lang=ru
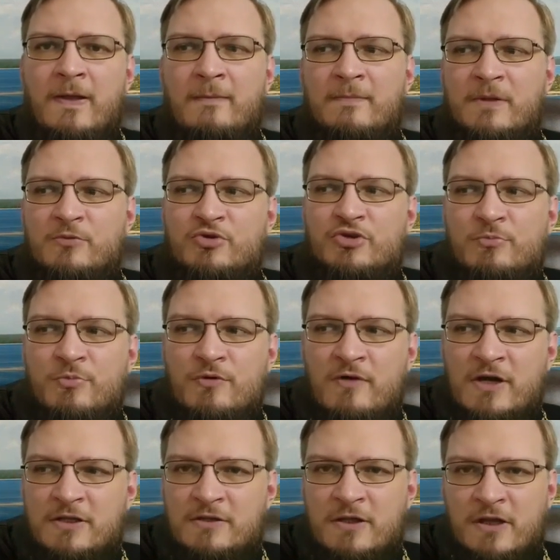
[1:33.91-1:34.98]
Потому что
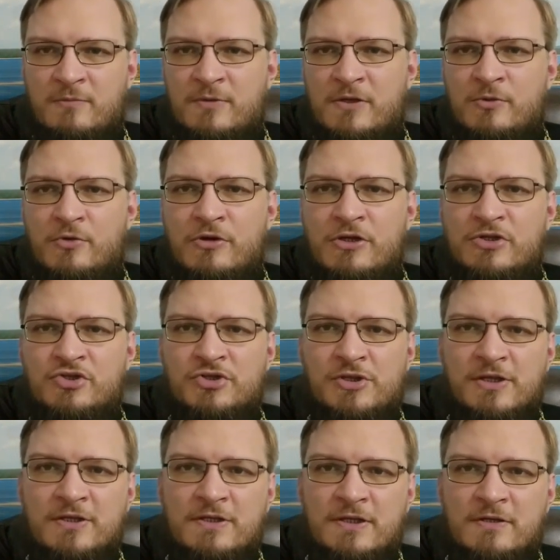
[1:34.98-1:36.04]
бывает так, приходит
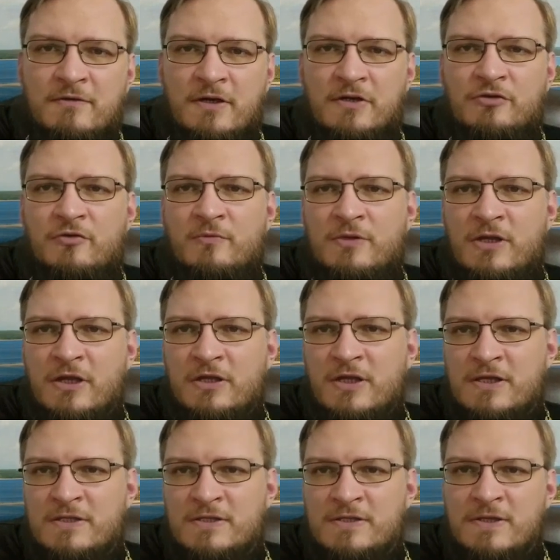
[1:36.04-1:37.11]
человек и говорит, у меня
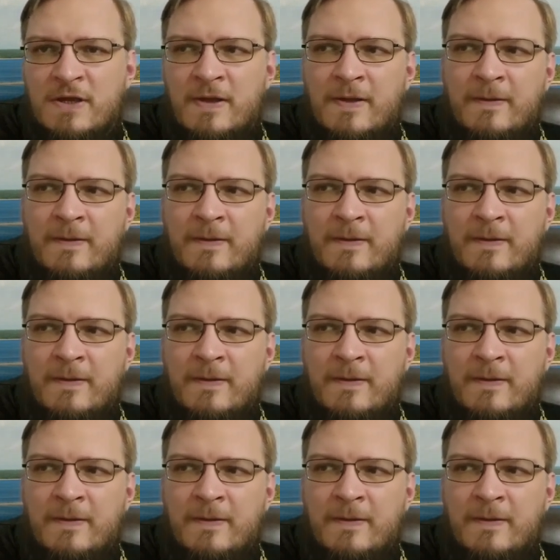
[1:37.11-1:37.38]
есть,